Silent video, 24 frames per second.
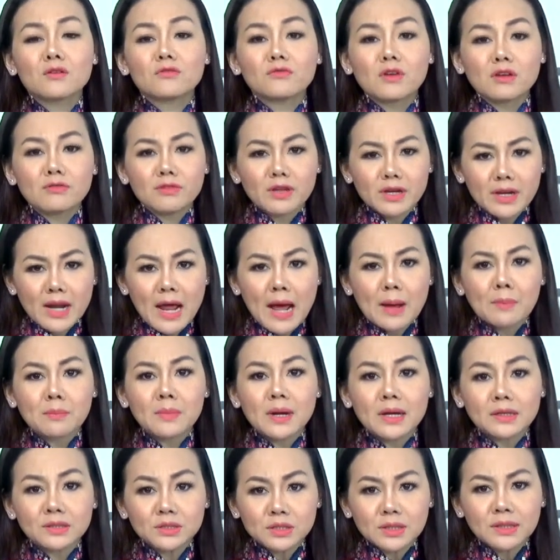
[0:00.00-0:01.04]
Về Việt Nam
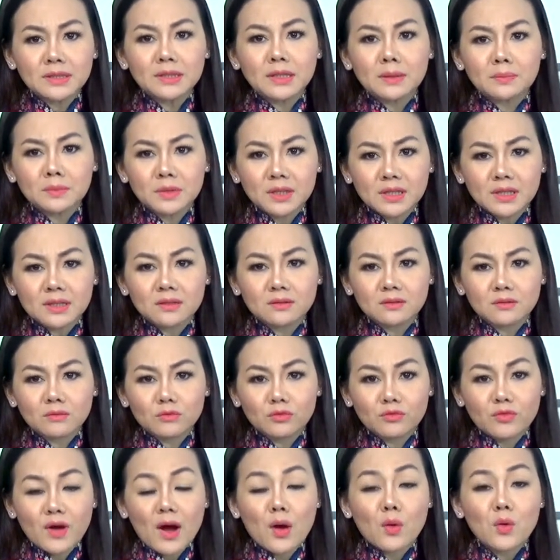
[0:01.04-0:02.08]
là chi thêm tiền.
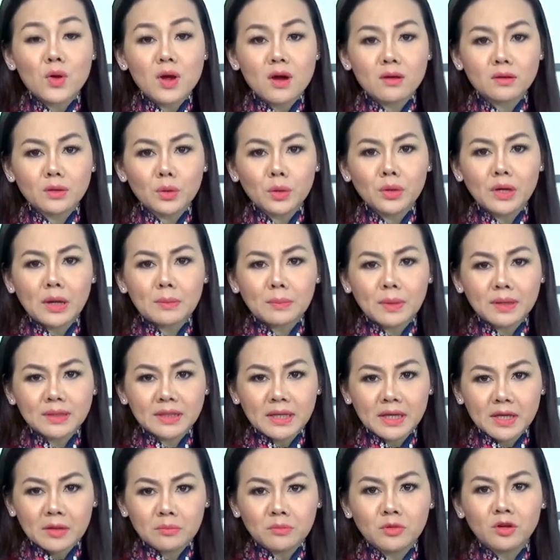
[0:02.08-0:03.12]
Vào gần cuối năm
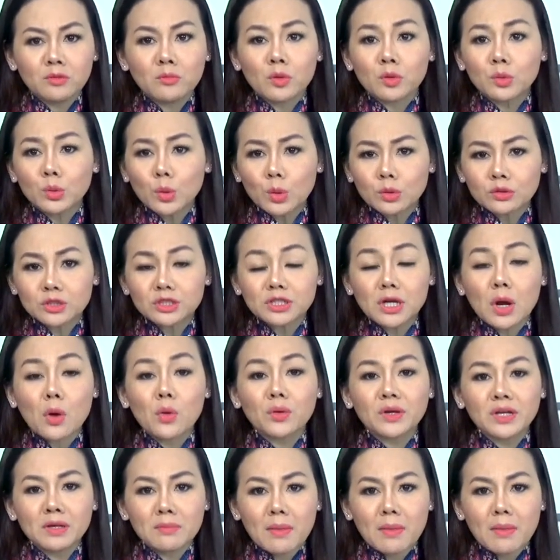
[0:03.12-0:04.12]
2020, 1 tuần sau khi